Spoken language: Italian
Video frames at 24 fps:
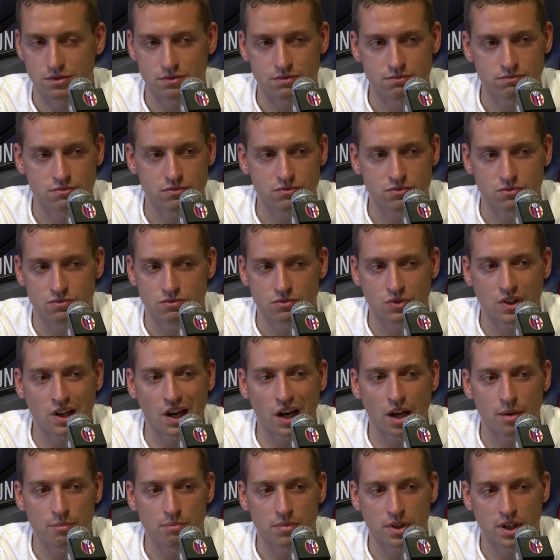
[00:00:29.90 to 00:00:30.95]
un
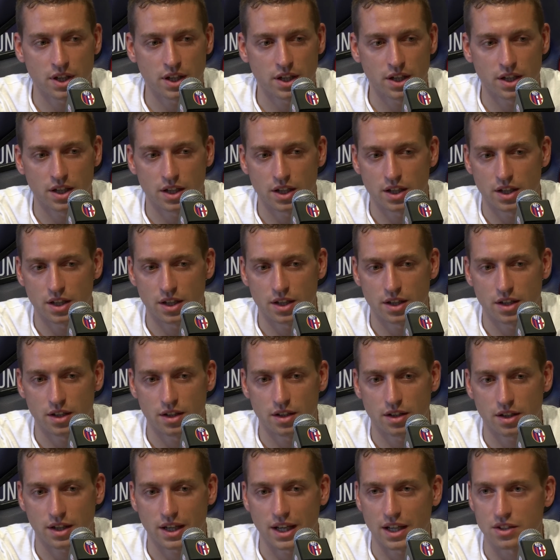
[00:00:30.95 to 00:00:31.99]
club
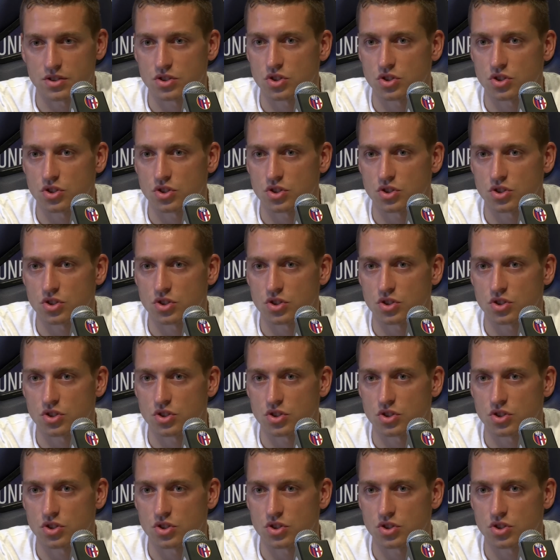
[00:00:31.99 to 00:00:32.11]
che, che ha